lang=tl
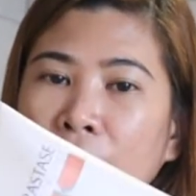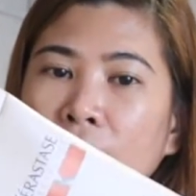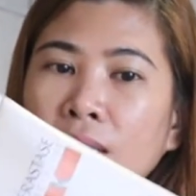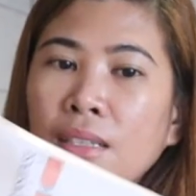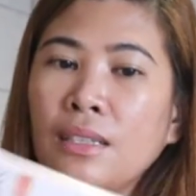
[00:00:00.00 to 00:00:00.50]

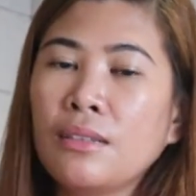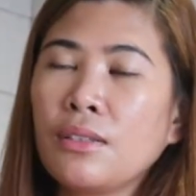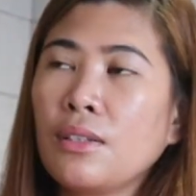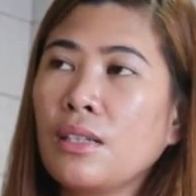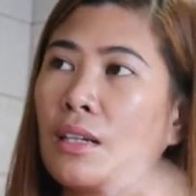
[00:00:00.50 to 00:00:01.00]
Milk.
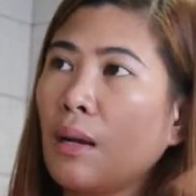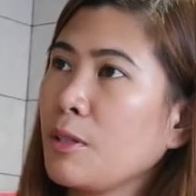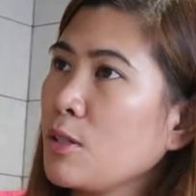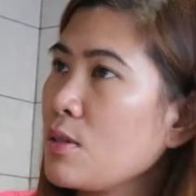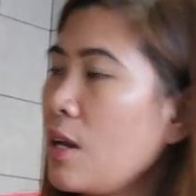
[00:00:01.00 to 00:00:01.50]
Ito yung
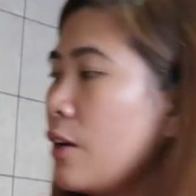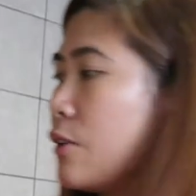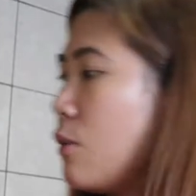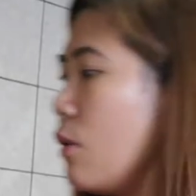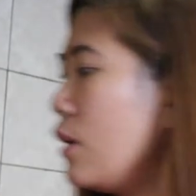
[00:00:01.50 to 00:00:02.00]
ginagamit ko sa hair
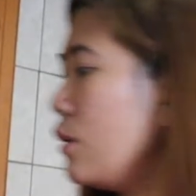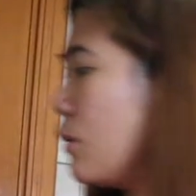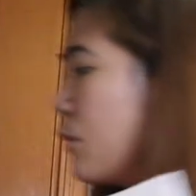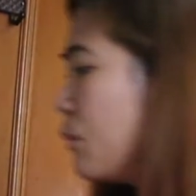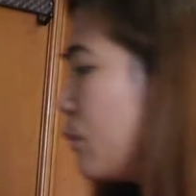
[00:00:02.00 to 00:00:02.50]
ko
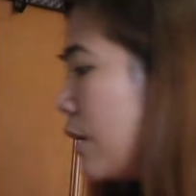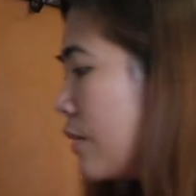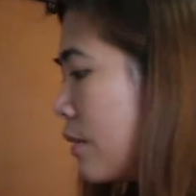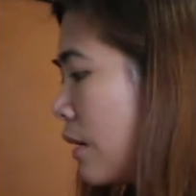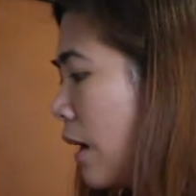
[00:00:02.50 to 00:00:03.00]
along with,
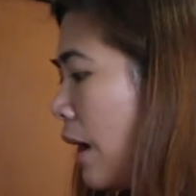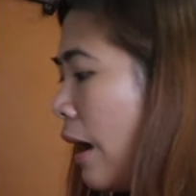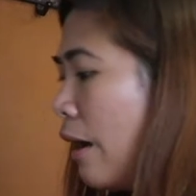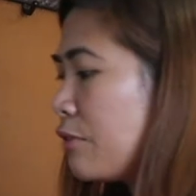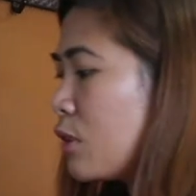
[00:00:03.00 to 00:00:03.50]

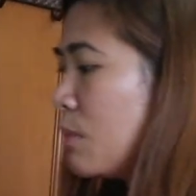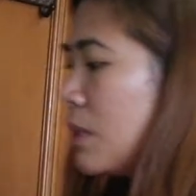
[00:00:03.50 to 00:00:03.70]
after